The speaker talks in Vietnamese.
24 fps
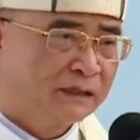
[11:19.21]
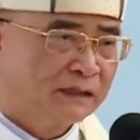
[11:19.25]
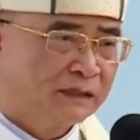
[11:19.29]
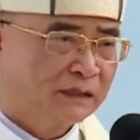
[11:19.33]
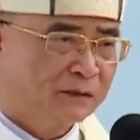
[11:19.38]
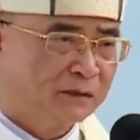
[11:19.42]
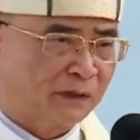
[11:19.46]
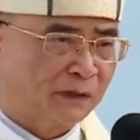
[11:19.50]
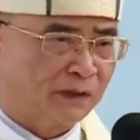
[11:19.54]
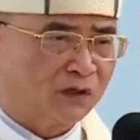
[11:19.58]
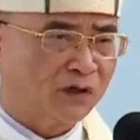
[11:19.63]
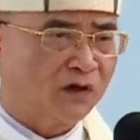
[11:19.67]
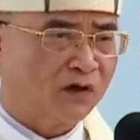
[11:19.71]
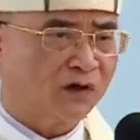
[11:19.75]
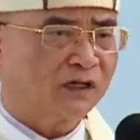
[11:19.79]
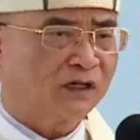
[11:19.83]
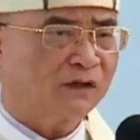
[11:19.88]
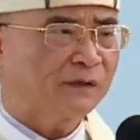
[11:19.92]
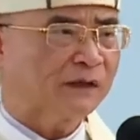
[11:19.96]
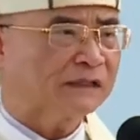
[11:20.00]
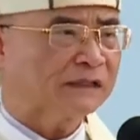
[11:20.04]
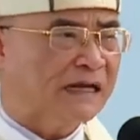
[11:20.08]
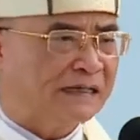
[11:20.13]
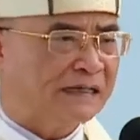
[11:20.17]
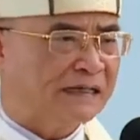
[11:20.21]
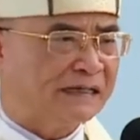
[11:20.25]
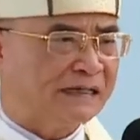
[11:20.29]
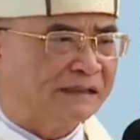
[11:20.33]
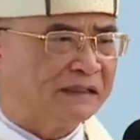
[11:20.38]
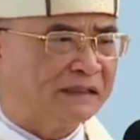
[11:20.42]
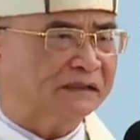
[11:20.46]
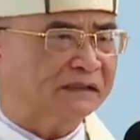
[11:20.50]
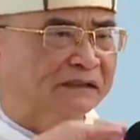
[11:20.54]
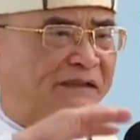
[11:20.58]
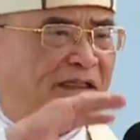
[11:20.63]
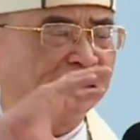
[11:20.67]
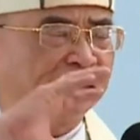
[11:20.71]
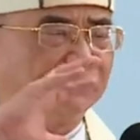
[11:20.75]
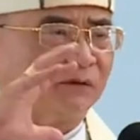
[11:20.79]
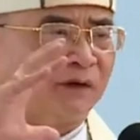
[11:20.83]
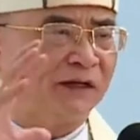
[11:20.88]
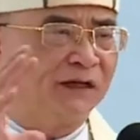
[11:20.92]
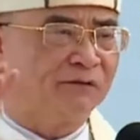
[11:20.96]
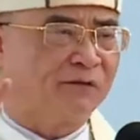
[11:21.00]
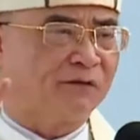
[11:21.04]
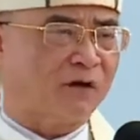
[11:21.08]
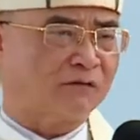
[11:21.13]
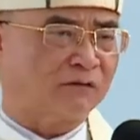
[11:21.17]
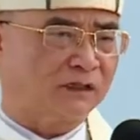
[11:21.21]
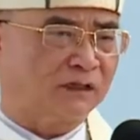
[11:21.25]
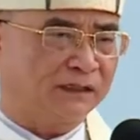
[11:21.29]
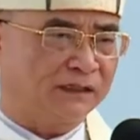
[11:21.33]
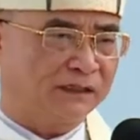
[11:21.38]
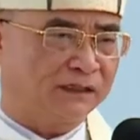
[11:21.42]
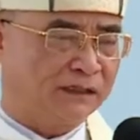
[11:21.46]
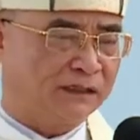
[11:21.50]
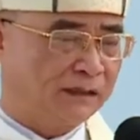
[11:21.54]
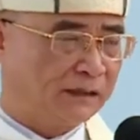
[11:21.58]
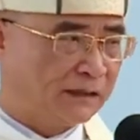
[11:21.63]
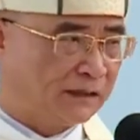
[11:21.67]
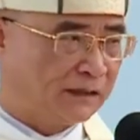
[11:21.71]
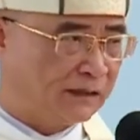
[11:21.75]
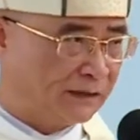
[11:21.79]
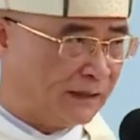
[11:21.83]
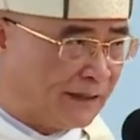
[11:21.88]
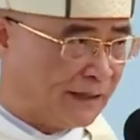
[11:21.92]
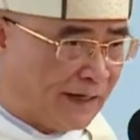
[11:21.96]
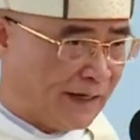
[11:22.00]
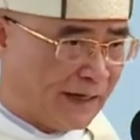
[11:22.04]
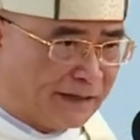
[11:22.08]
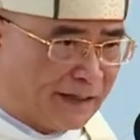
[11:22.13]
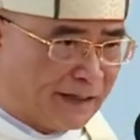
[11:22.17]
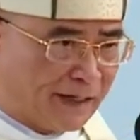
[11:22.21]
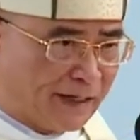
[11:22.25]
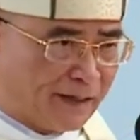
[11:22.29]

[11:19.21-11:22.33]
Nhưng mà nói với đầy đức tin và hy vọng ấy là để anh